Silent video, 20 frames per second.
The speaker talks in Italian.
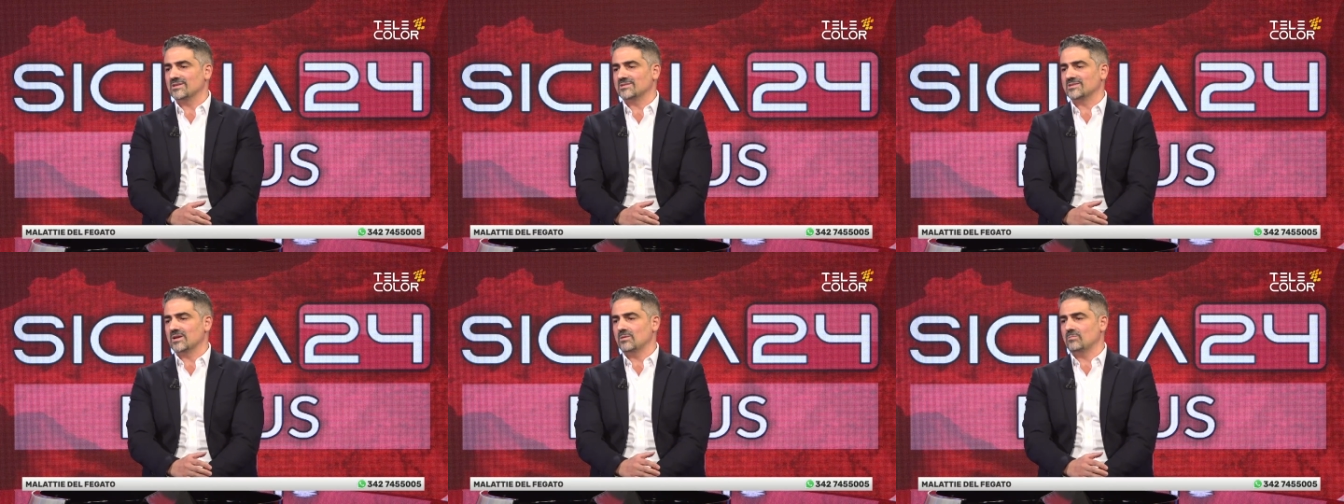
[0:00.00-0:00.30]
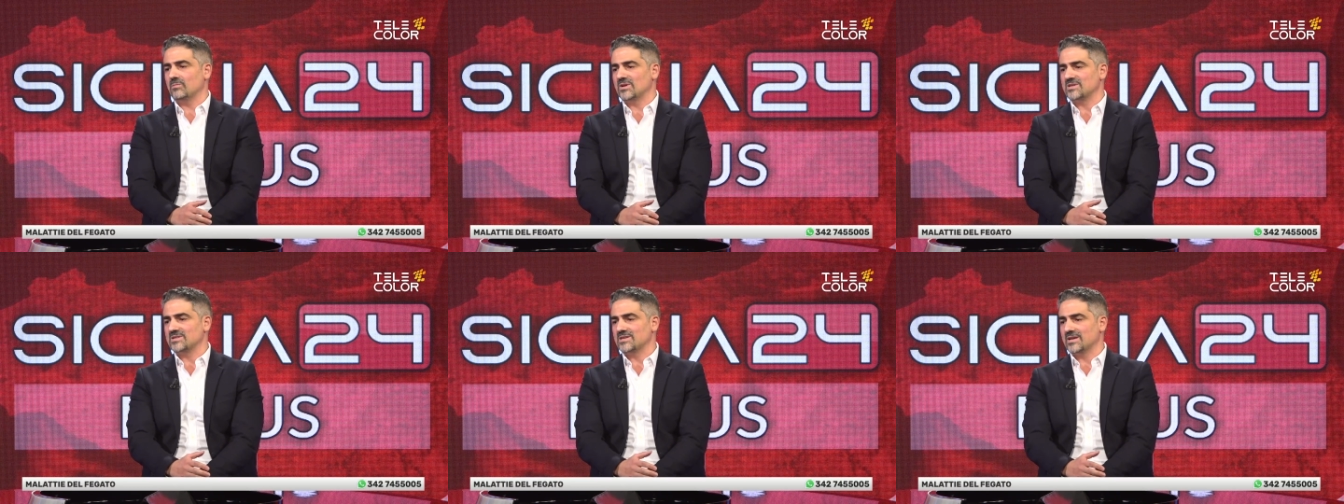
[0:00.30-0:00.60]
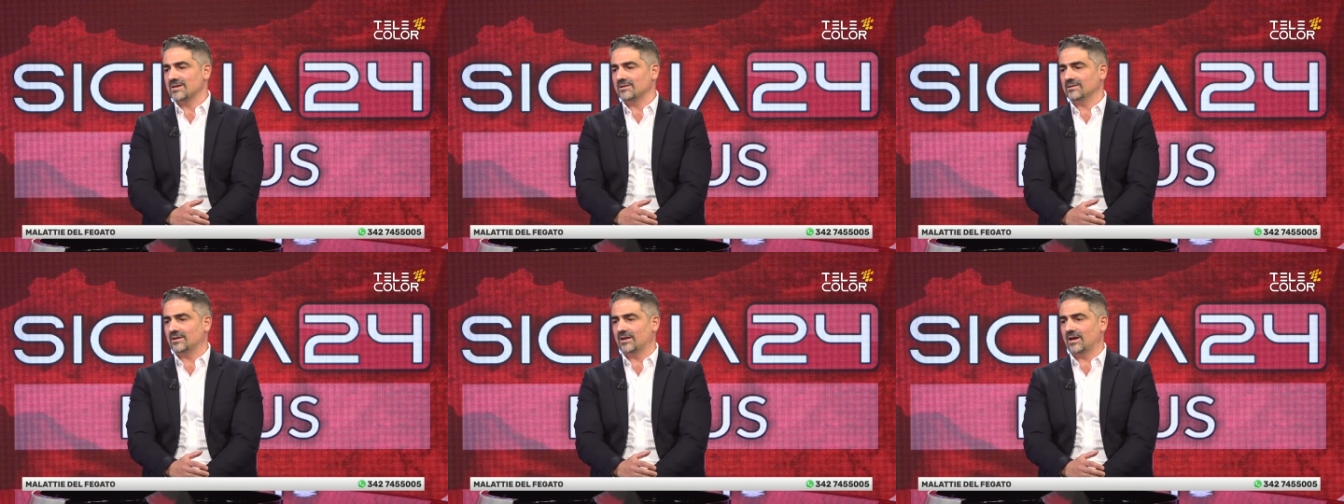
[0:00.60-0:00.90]
se il
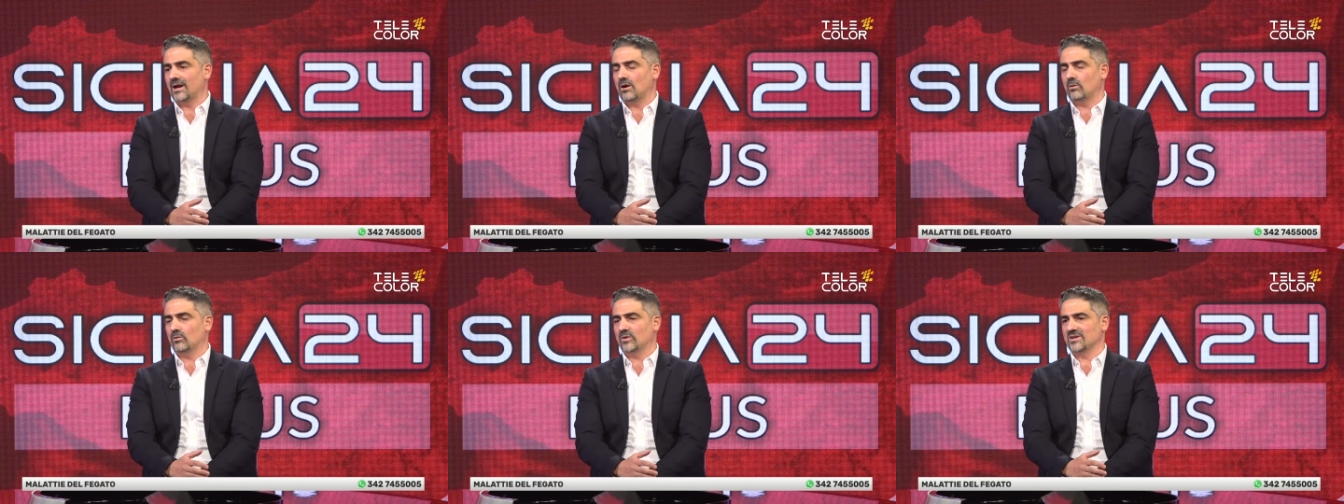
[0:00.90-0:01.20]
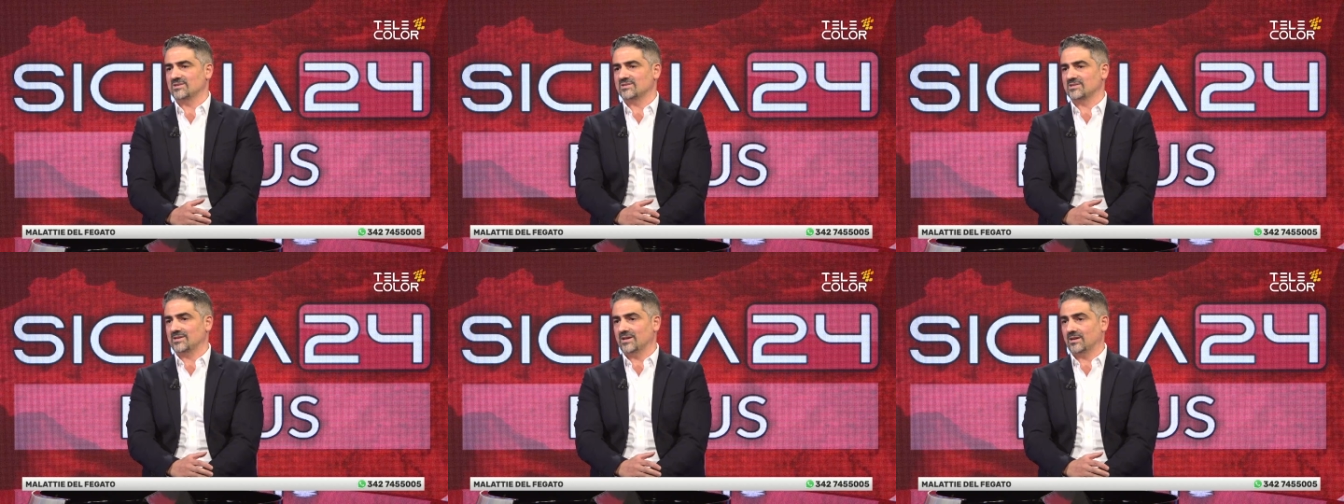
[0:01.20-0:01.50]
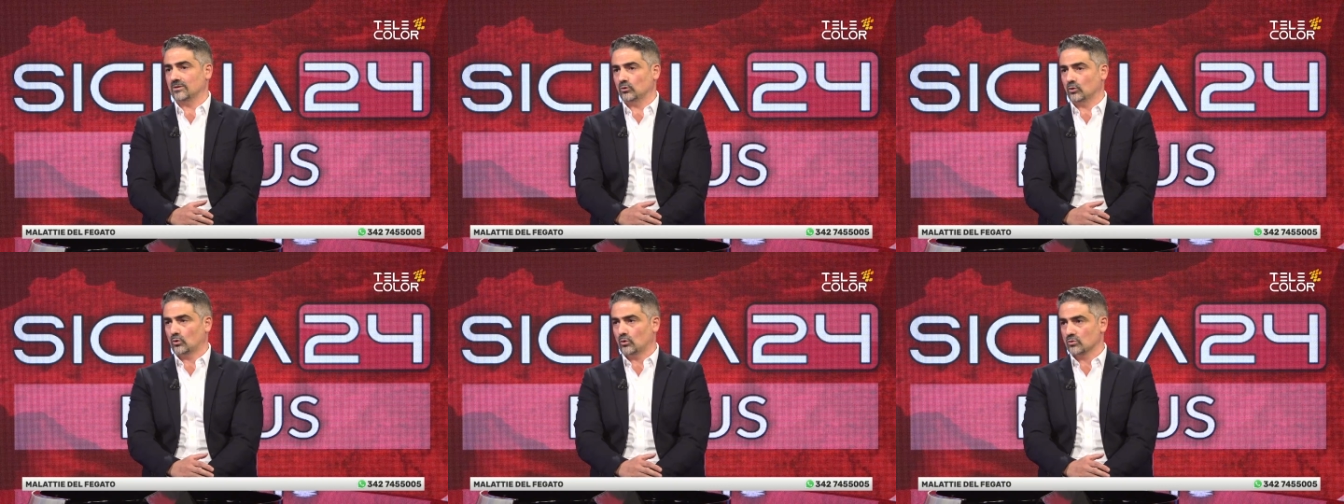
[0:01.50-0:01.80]
paziente ha una
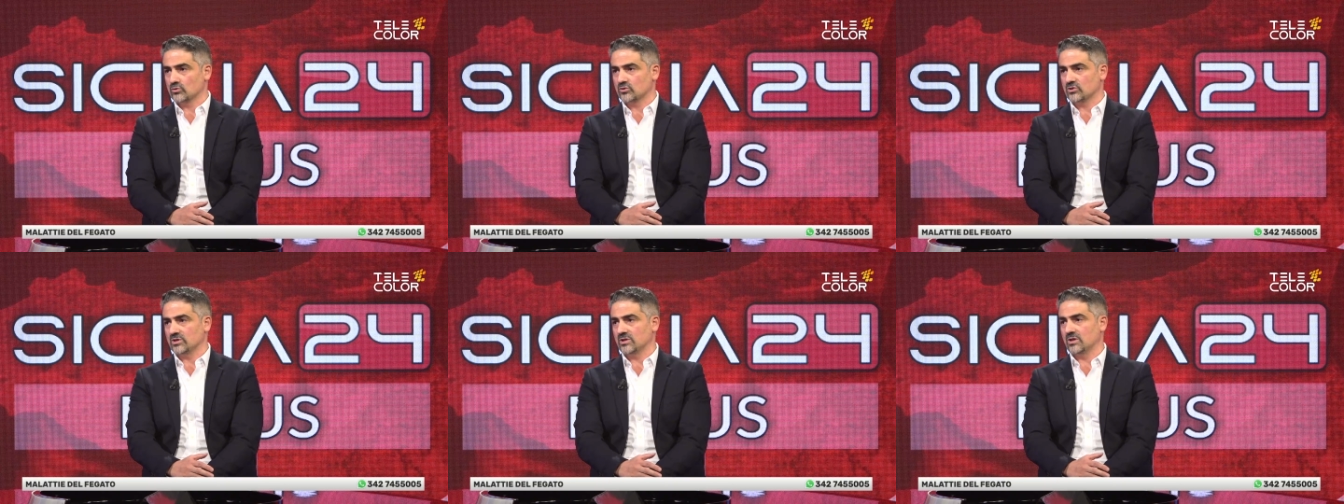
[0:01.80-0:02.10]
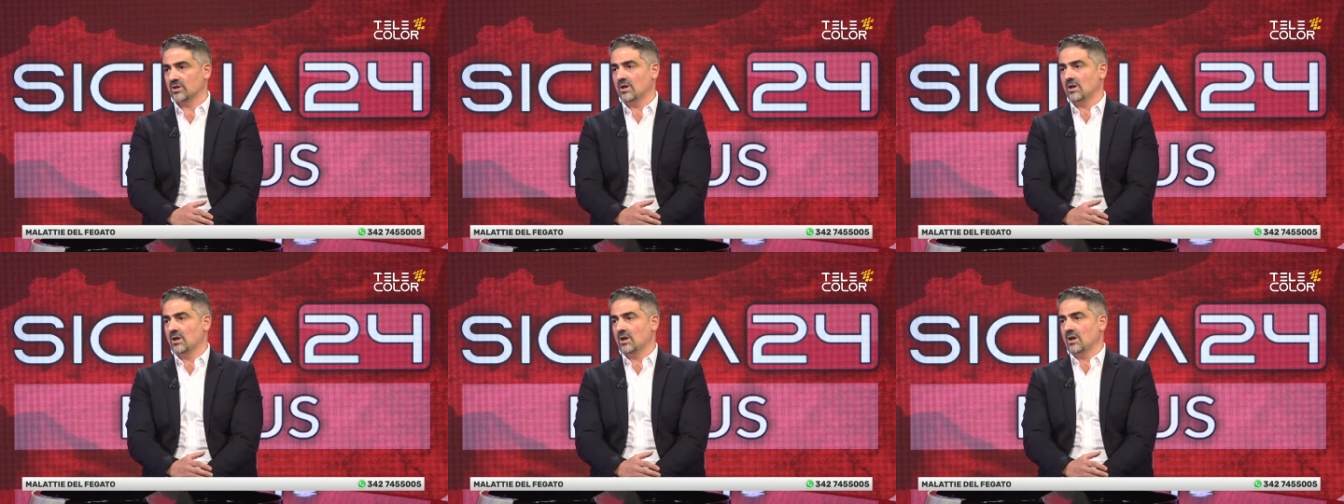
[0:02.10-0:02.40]
steatosi